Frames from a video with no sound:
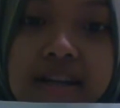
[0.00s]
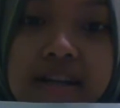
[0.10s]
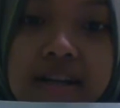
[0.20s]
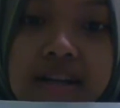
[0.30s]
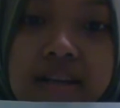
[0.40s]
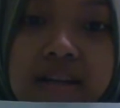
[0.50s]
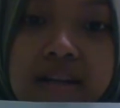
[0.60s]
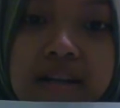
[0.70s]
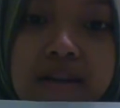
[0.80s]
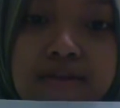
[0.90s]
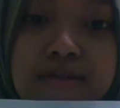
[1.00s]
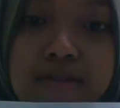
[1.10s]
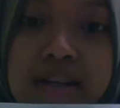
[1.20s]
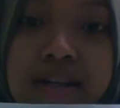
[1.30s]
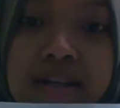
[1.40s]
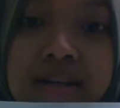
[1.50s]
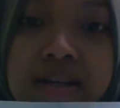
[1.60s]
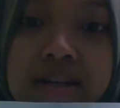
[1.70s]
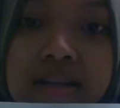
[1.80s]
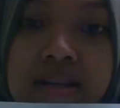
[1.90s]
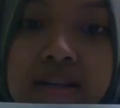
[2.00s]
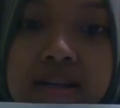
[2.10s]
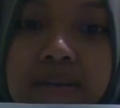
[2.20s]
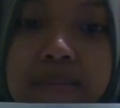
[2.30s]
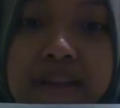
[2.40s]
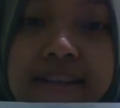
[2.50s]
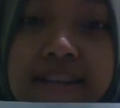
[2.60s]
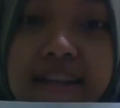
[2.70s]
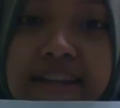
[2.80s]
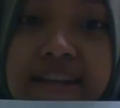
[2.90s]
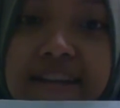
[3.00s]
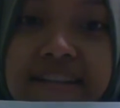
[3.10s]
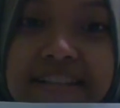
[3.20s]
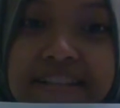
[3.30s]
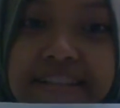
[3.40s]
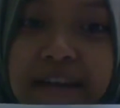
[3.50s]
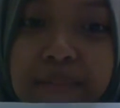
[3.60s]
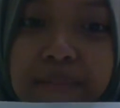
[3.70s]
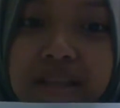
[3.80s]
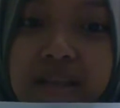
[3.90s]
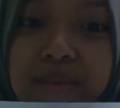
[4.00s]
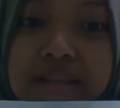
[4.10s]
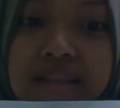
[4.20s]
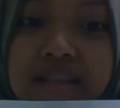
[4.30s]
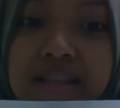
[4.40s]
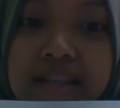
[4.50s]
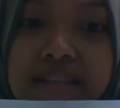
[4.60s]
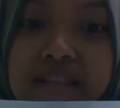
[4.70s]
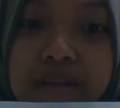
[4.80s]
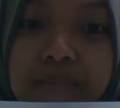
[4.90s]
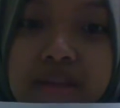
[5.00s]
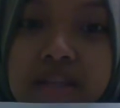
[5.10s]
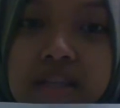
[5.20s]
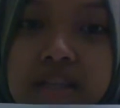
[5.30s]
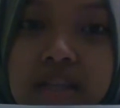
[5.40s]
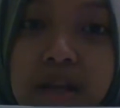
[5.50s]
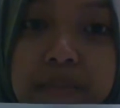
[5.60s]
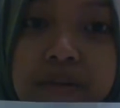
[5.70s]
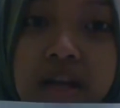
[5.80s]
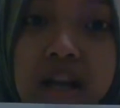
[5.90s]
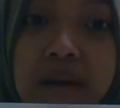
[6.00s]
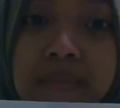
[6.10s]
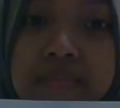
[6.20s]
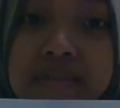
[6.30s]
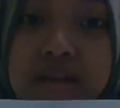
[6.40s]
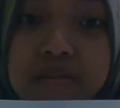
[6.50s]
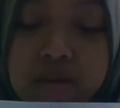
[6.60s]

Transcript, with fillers: H ini adalah konsonan, Berarti tandanya strip. Kita baca titik strip. Titik strip dalam sandi